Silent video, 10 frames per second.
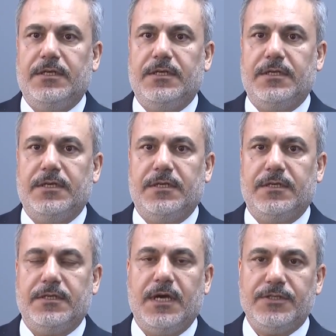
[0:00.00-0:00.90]
e,
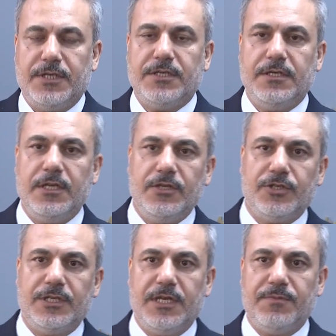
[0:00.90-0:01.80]
sadece ikili
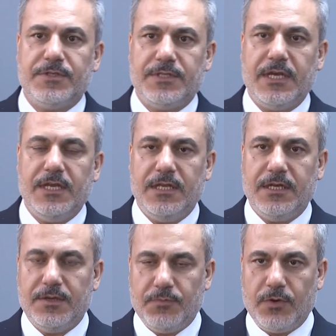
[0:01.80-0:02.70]
ilişkilerimiz değil,
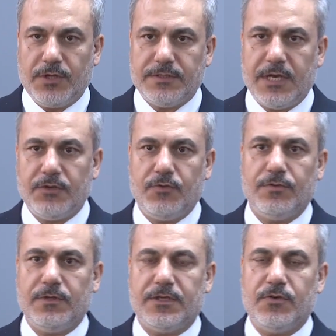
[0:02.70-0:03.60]
e, bölgesel
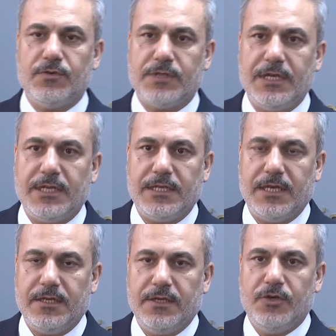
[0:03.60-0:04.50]
konuları
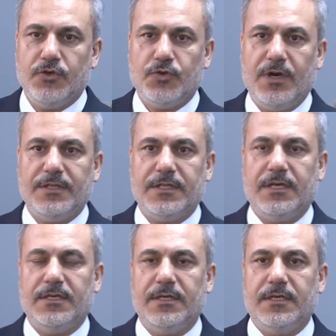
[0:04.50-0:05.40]
özellikle şu
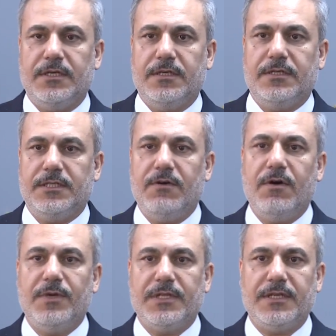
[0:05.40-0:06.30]
anda e,
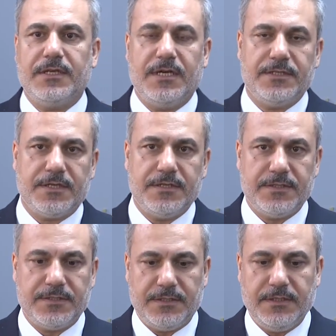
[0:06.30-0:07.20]
devam eden Gazze
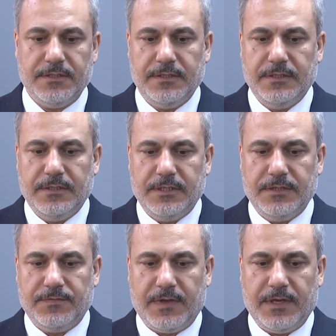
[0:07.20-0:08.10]
krizini
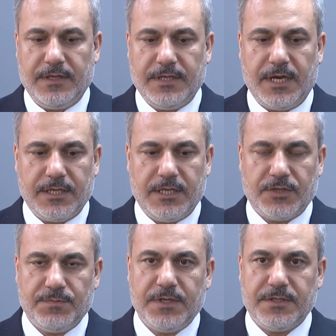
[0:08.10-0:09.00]
e, ve
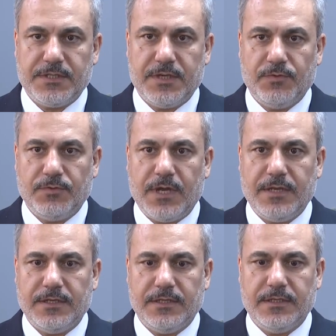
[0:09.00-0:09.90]
yaygınlaşma riski
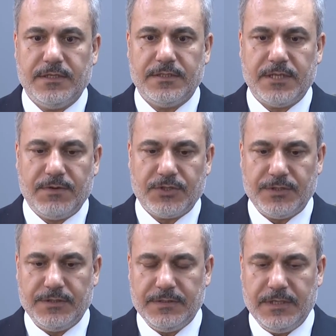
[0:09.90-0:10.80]
bulunan e,
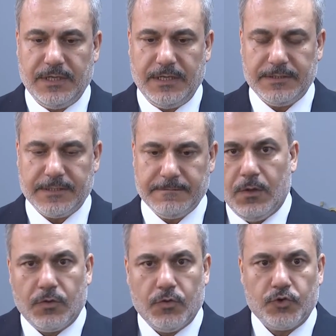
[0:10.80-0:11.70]
savaşı ele aldık.
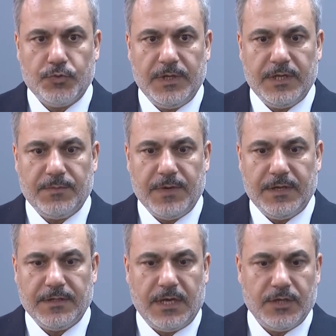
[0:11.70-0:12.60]

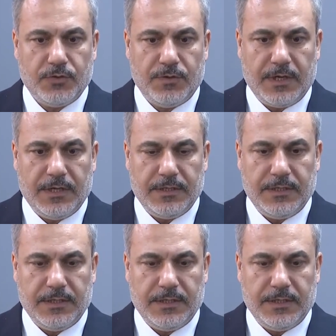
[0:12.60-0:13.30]
Görüşmelerime daha sonra